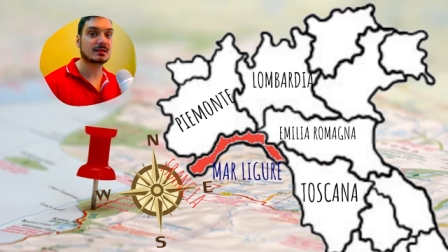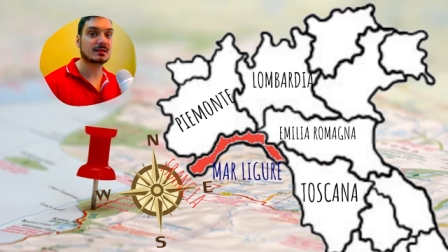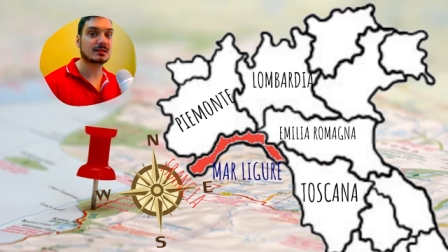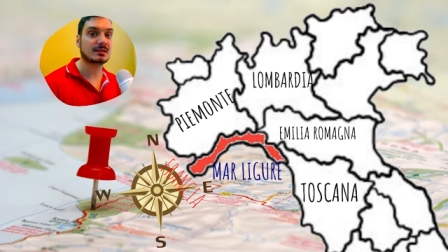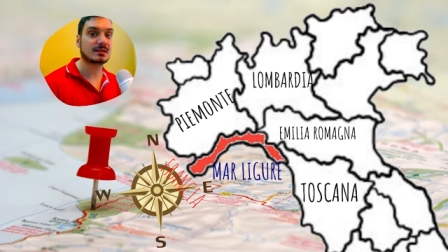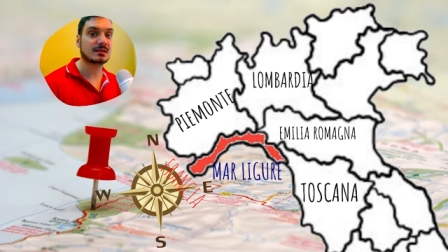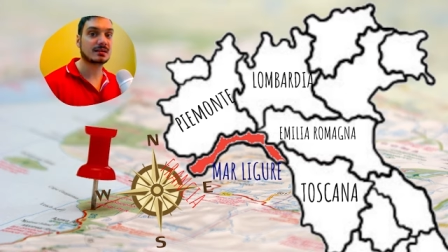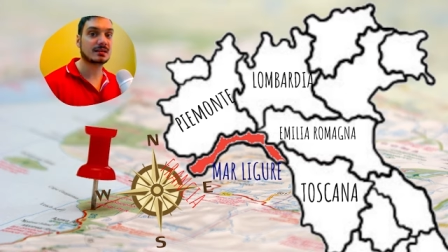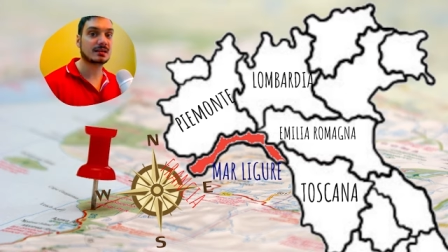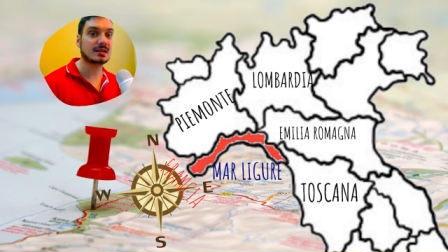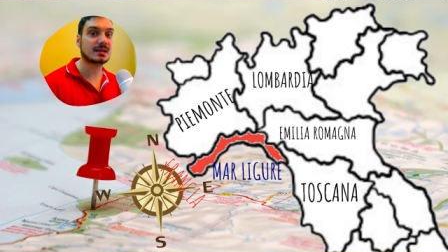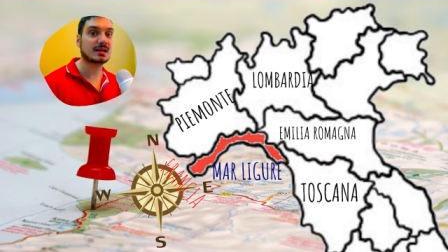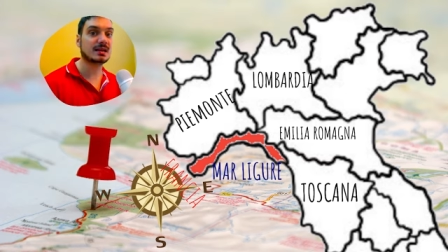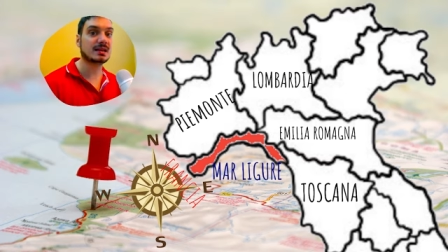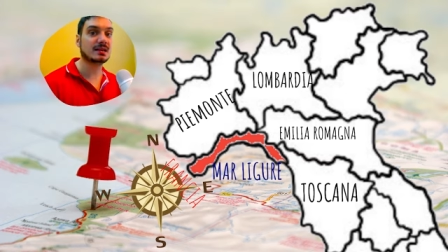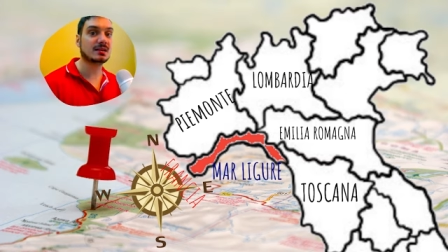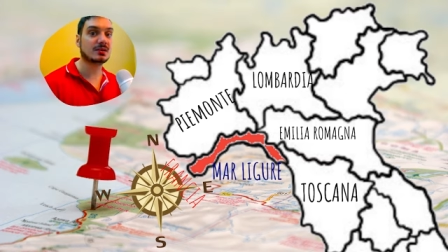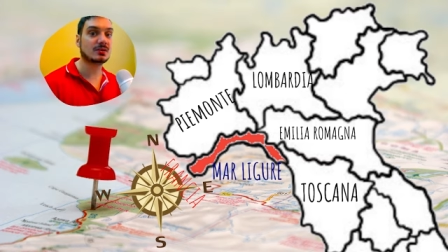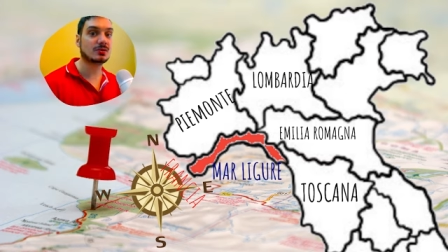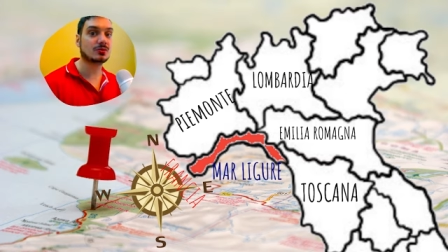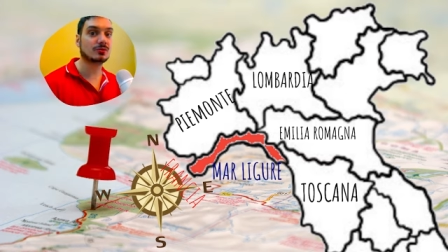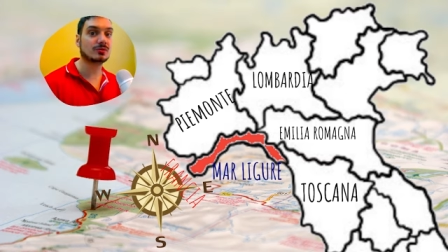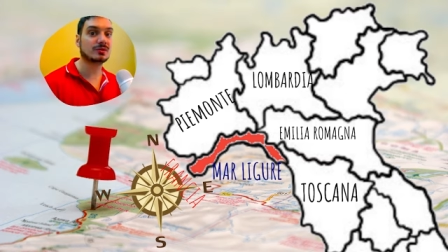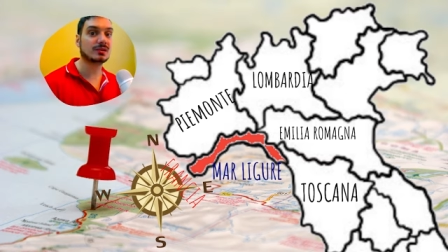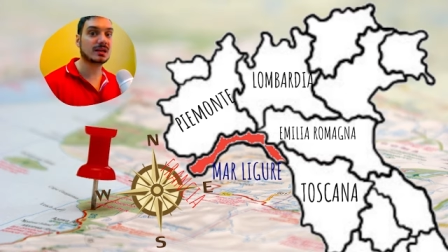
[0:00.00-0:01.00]
e
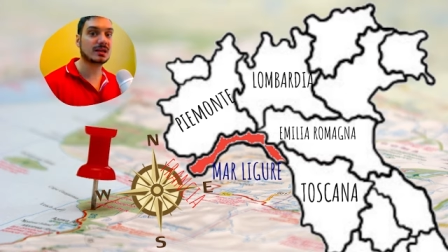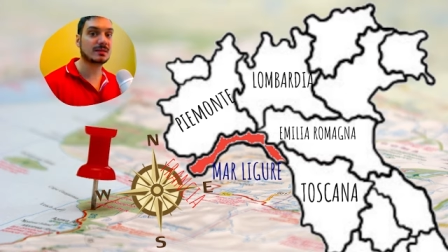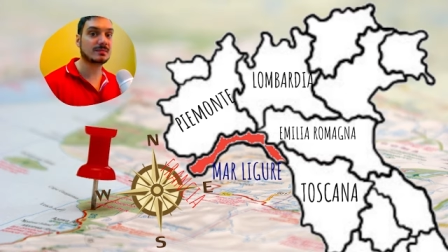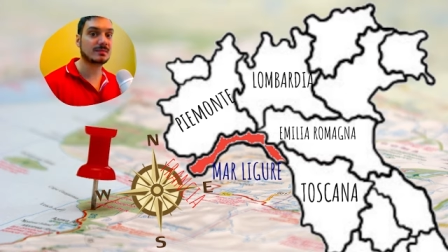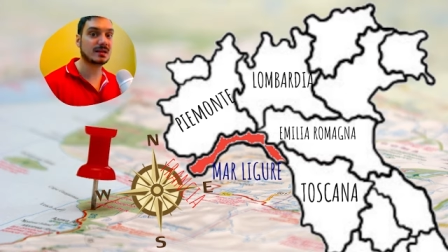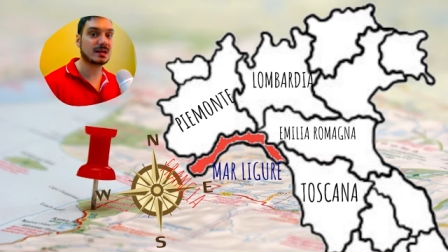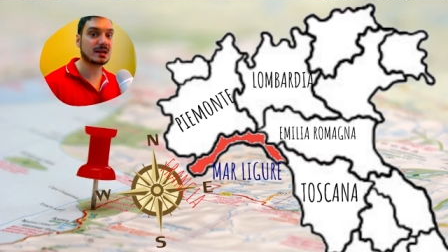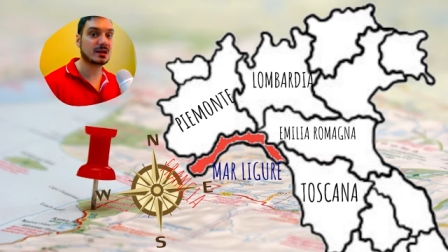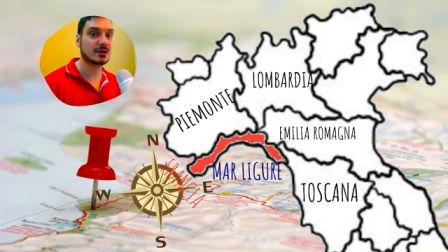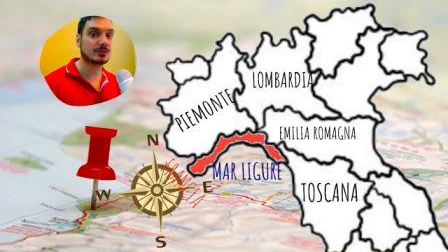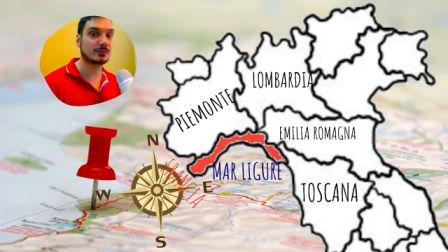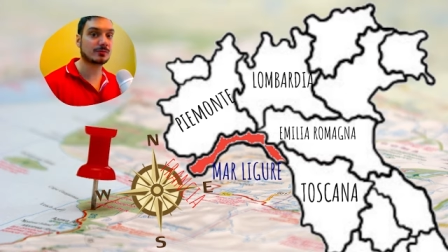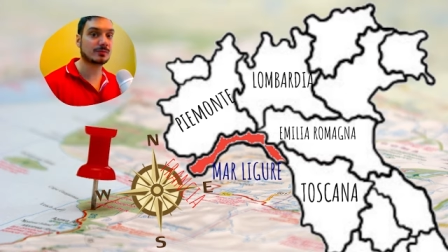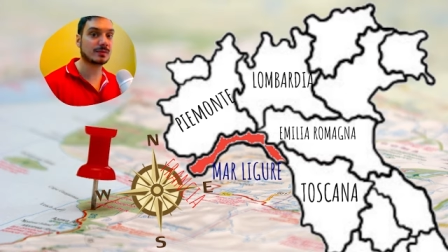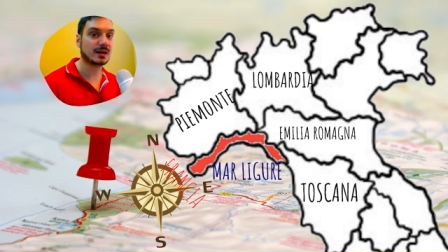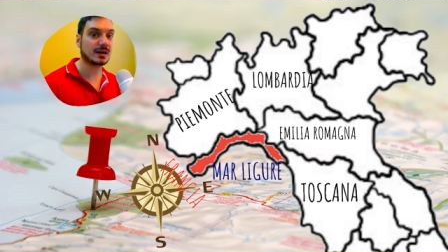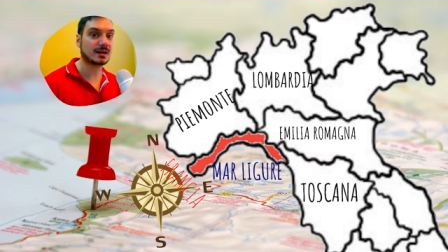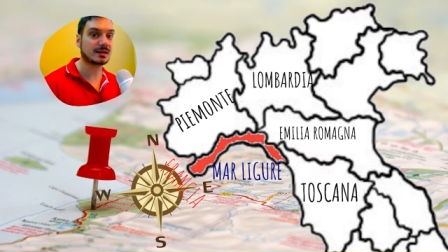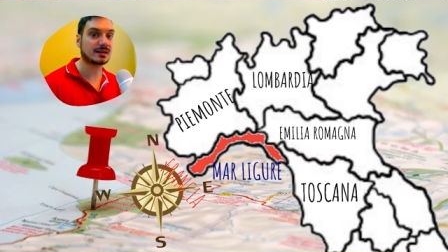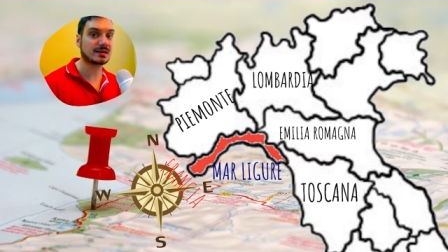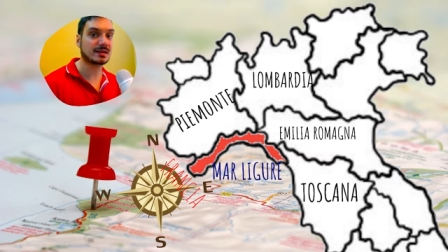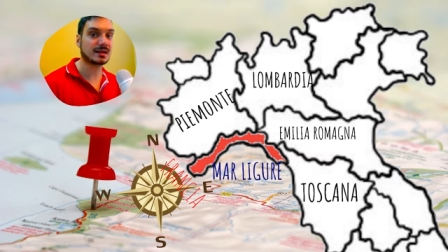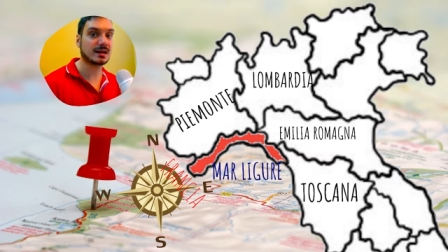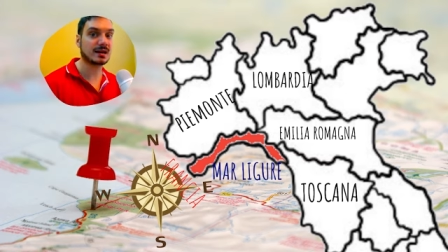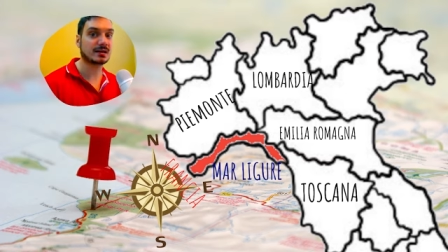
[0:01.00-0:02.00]
con
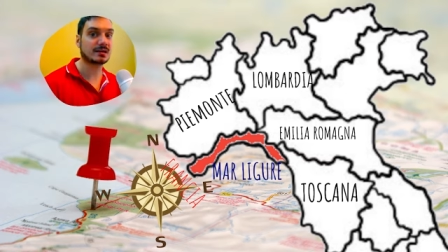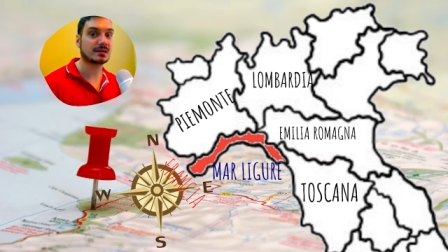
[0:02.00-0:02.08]
l'Emilia-Romagna.